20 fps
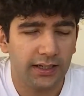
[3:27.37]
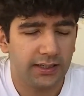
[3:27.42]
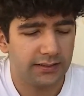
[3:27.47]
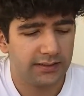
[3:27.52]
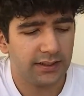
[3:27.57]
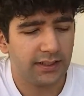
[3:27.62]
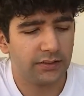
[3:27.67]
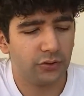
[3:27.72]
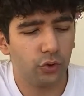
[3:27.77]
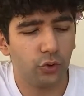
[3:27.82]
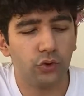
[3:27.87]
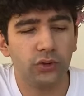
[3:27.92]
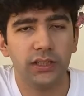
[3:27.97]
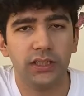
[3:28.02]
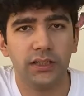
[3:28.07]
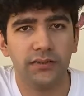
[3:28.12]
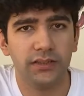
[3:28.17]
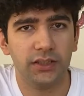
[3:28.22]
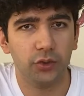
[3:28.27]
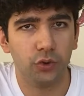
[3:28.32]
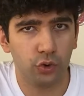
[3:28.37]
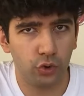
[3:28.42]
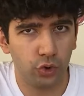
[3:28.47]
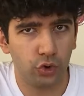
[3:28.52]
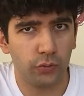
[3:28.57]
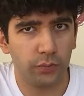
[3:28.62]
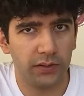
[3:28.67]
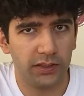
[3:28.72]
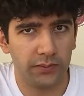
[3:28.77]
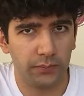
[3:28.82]
Sadece ön tarafta
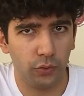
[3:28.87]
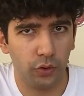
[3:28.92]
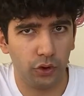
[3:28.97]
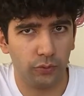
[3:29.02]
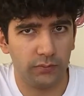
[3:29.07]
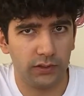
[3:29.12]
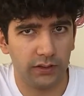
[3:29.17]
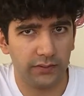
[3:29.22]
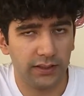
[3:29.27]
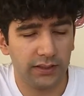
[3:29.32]
küçük bir bölümde